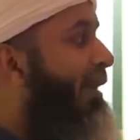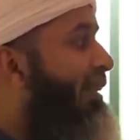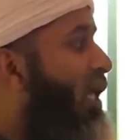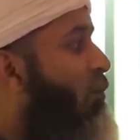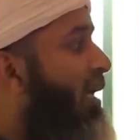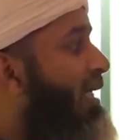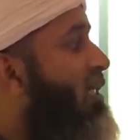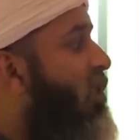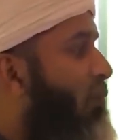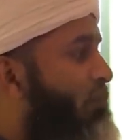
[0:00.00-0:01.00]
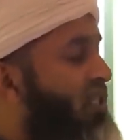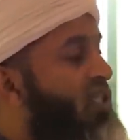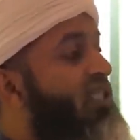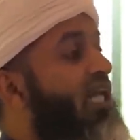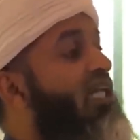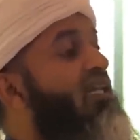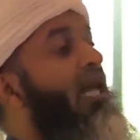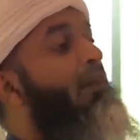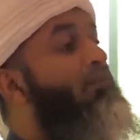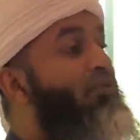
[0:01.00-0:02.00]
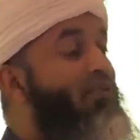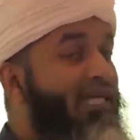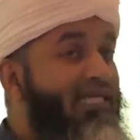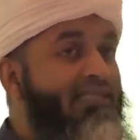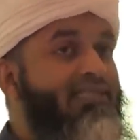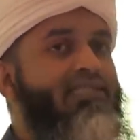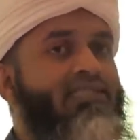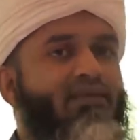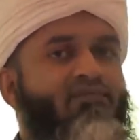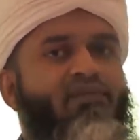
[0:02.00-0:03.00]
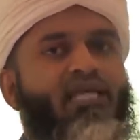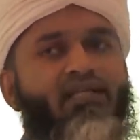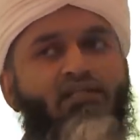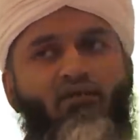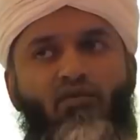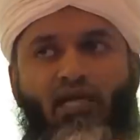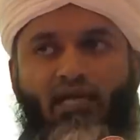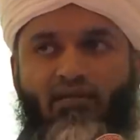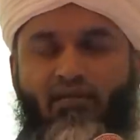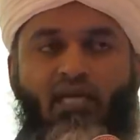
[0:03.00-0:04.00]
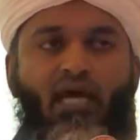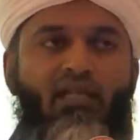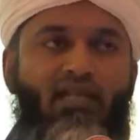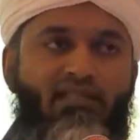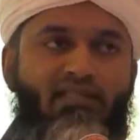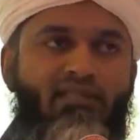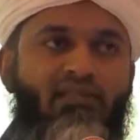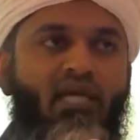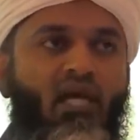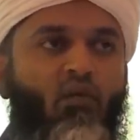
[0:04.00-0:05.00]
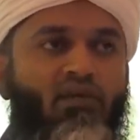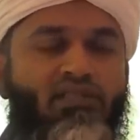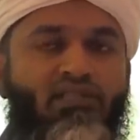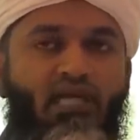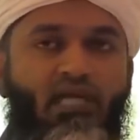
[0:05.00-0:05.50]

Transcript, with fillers: Они тоже участвовали в гонке. И Аллах за это восхвалил их в Коране. Аллах говорит. Аллах